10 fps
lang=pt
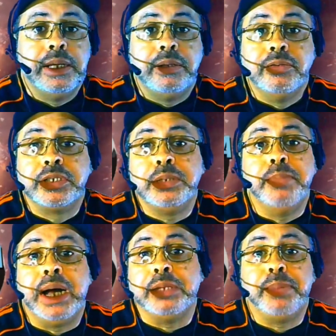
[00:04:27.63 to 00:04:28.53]
Não se
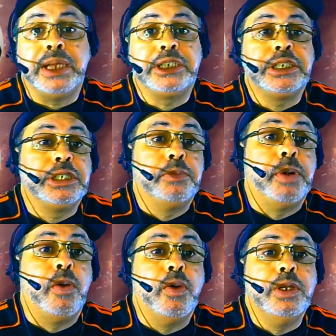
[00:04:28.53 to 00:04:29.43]
bate. Parece que São
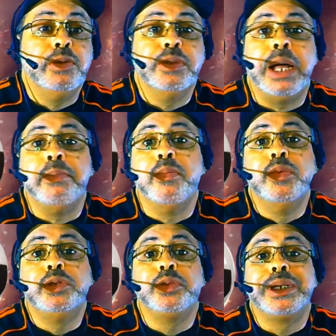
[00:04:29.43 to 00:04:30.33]
Paulo não dá
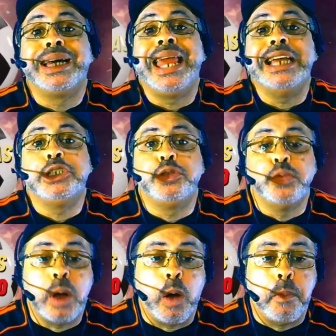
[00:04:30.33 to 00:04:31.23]
muito crédito
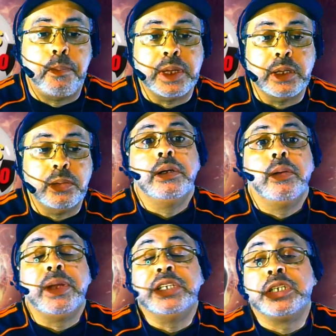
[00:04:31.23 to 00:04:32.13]
ao Pedro.
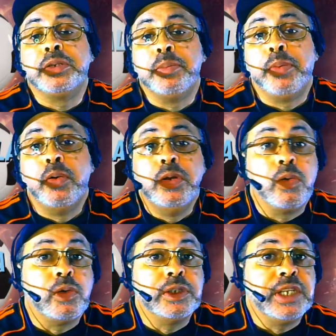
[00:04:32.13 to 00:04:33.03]
Parece que São Paulo
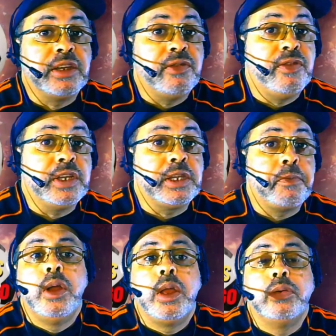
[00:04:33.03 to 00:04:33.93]
não consegue ver que
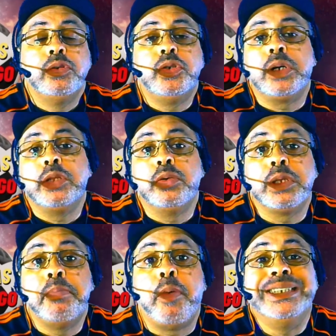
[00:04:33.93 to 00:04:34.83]
um jogador que
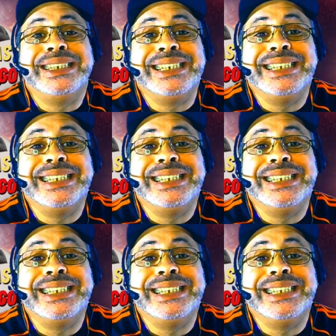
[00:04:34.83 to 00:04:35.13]
pode ser